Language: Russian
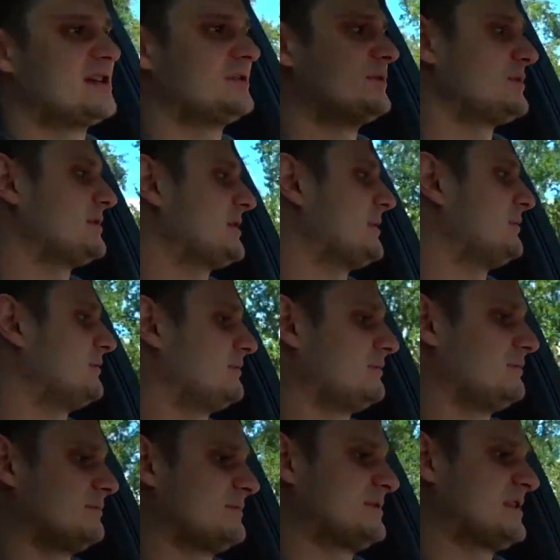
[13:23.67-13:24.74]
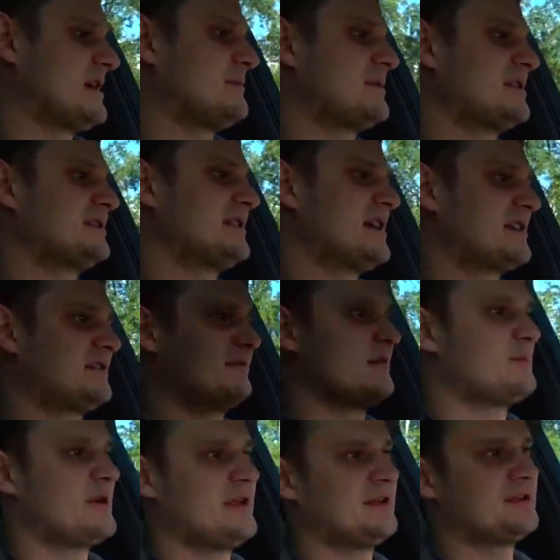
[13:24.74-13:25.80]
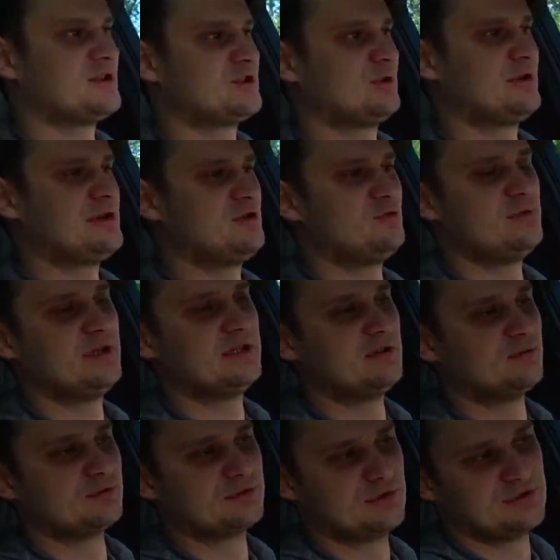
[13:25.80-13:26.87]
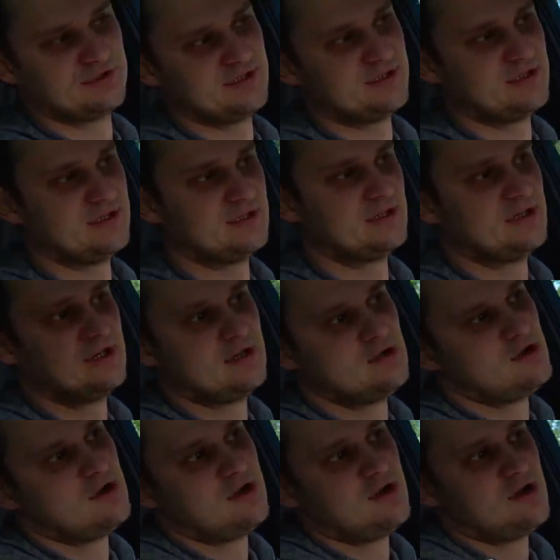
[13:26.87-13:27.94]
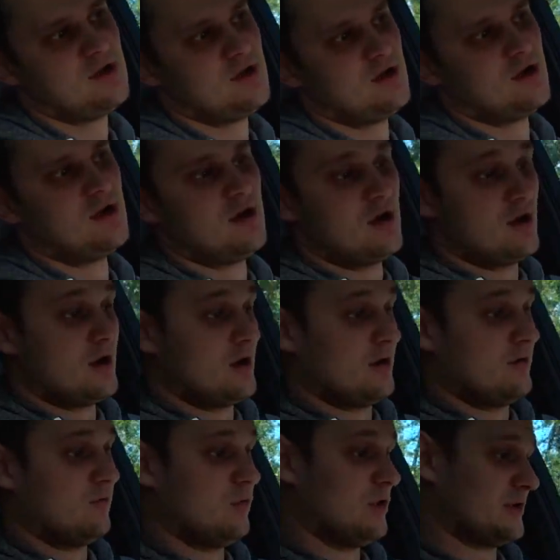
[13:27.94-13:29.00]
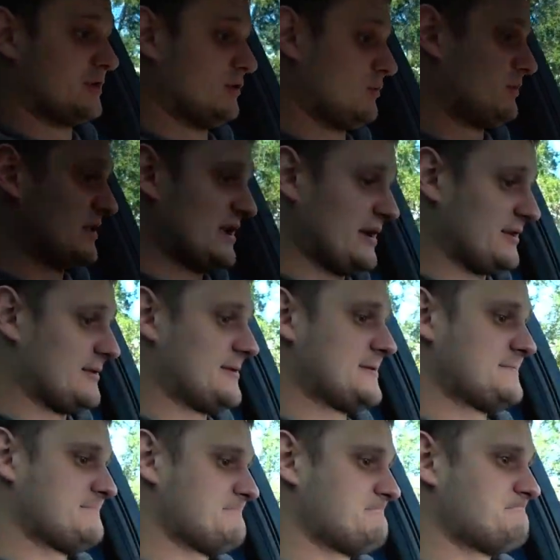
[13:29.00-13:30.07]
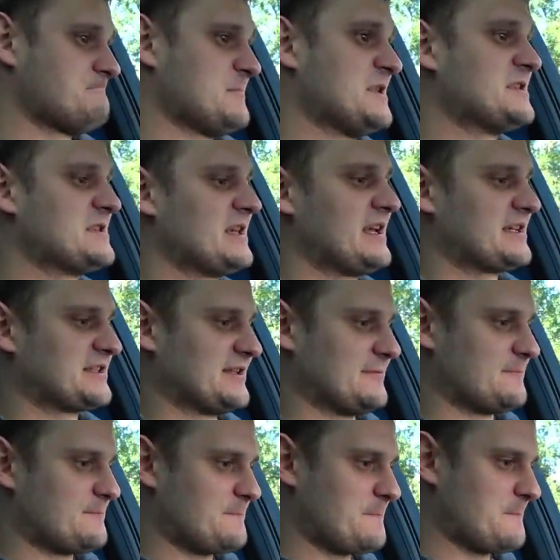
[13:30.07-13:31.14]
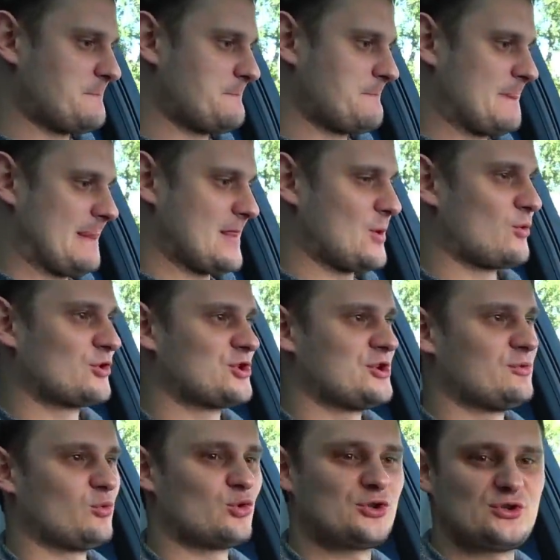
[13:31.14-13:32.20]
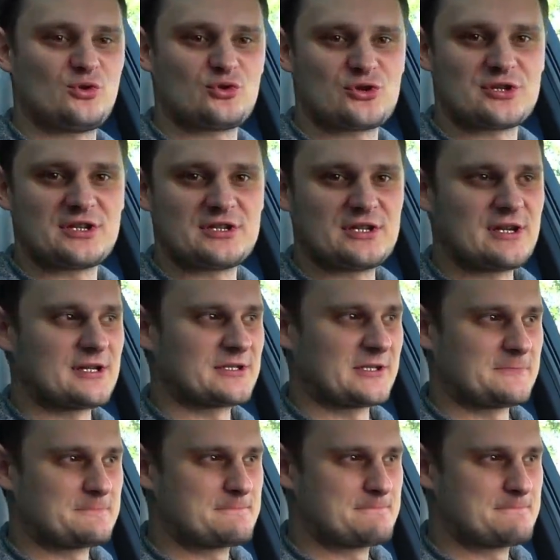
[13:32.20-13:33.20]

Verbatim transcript: которые там самые стартовые, понятно, что они убитые, усосанные. Вот, ну блин, интересно. Очень-очень-очень интересно.